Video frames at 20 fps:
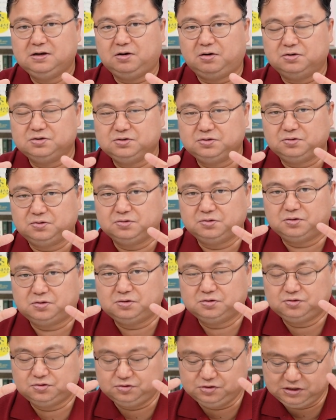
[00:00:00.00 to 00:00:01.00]
어느 정도
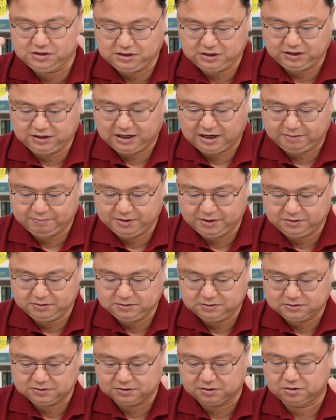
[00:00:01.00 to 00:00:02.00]
수익이
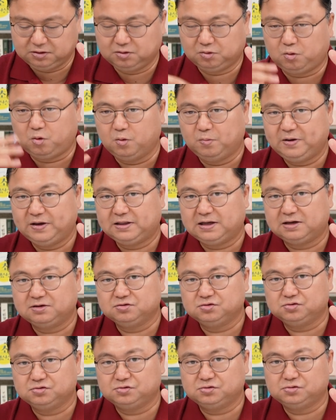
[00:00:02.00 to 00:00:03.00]
나면 그거는
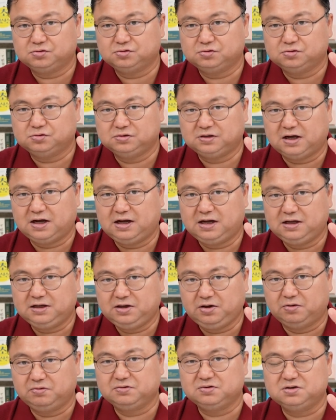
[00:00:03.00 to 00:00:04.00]
고배당주나
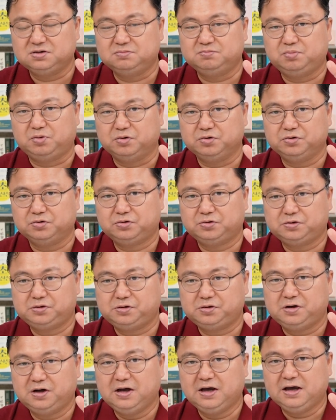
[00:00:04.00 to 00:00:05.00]
현금
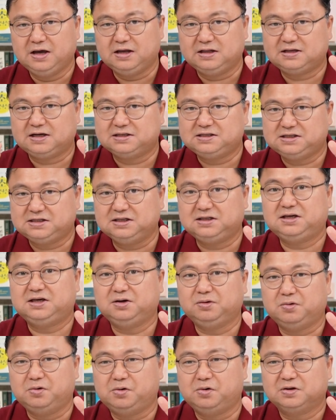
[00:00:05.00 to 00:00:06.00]
보유로 일단
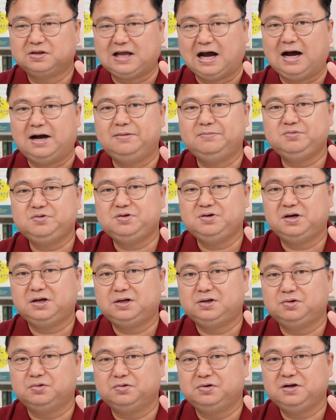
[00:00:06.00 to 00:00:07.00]
지키고 다음
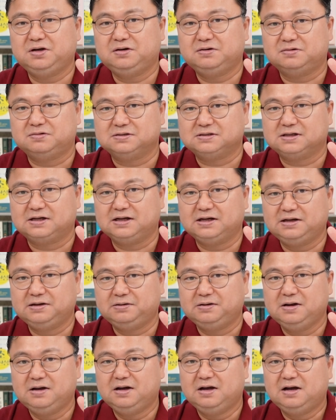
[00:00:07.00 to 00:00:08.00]
기회를 노리는 거잖아요.
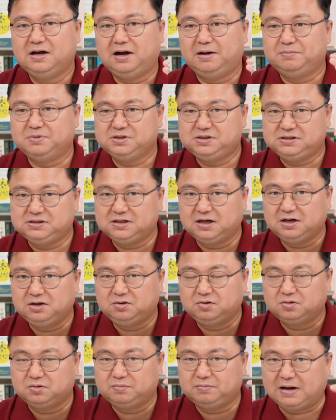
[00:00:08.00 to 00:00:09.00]
한번
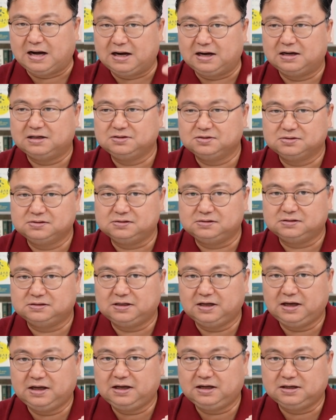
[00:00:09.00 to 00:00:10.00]
시장이 또 망가졌을
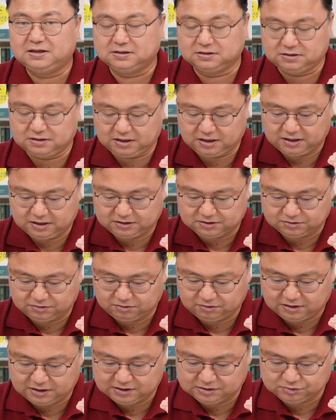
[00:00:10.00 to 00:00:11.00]
때 그때
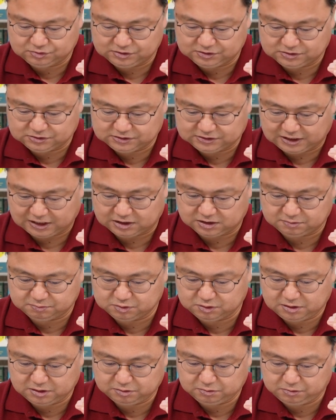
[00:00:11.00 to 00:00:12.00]
들어갈 수 있는
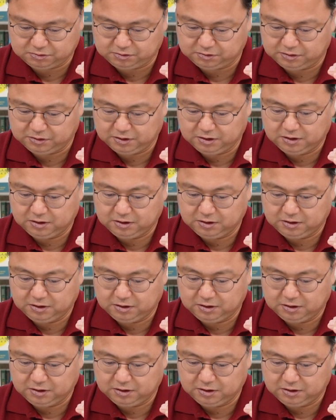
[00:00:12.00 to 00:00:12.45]
자금을 하고